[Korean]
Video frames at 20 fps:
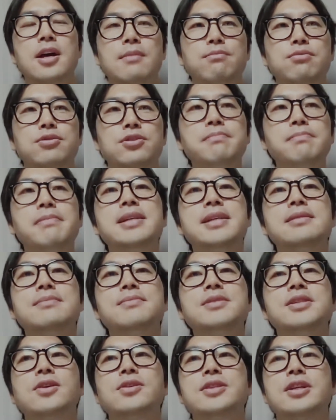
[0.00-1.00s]
무슨
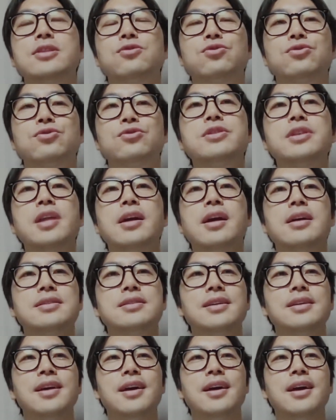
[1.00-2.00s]
말씀이세요? 제가 죽을
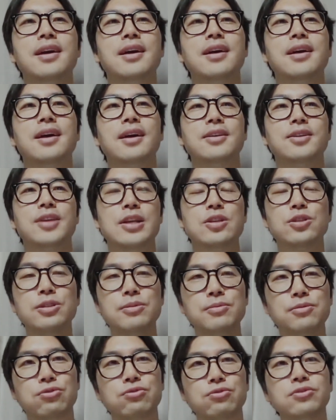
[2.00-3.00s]
때까지,
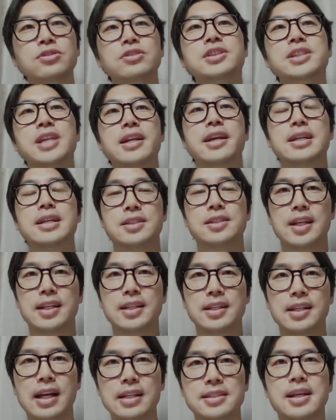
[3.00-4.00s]
예수님 죽는 자리까지
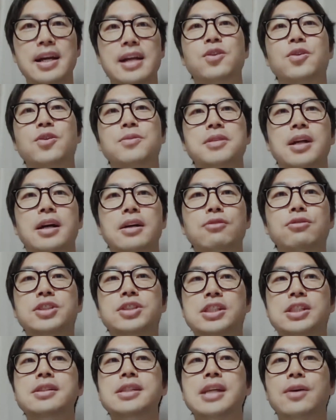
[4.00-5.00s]
같이 갈 겁니다. 그리고
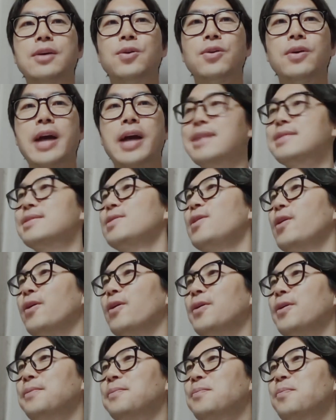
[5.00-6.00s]
진짜로 갔어요.